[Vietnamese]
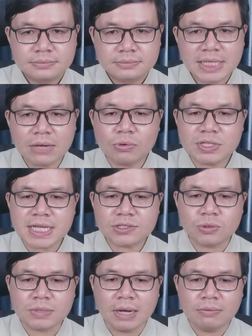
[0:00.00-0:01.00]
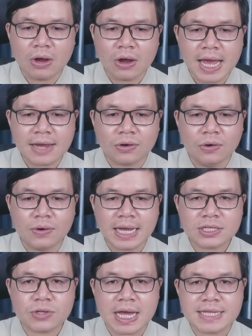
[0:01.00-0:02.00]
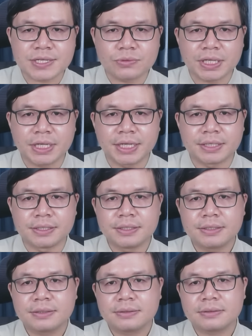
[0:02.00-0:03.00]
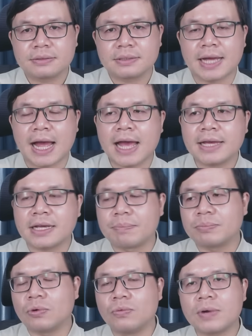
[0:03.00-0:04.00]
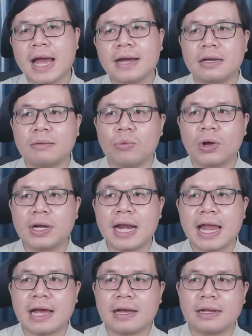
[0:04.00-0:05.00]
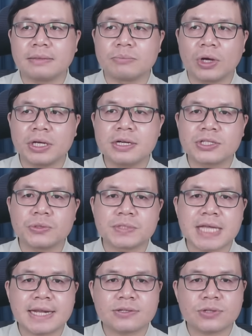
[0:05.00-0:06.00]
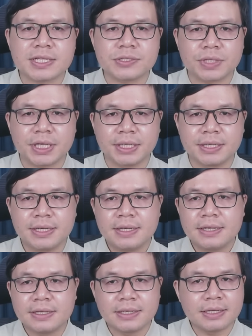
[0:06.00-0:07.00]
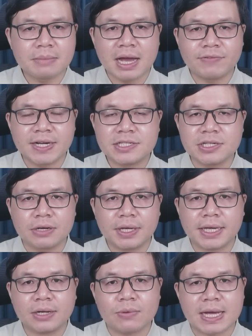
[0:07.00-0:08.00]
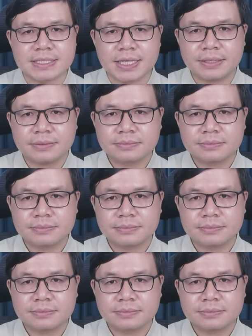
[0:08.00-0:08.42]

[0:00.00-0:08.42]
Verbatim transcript: Các quốc gia Trung Đông họ đang cố gắng xoa dịu tình hình. Cả Ai Cập cũng đang à, muốn là một cái nước trung gian xoa dịu tình hình. Nhưng mà vẫn chưa có kết quả gì hết.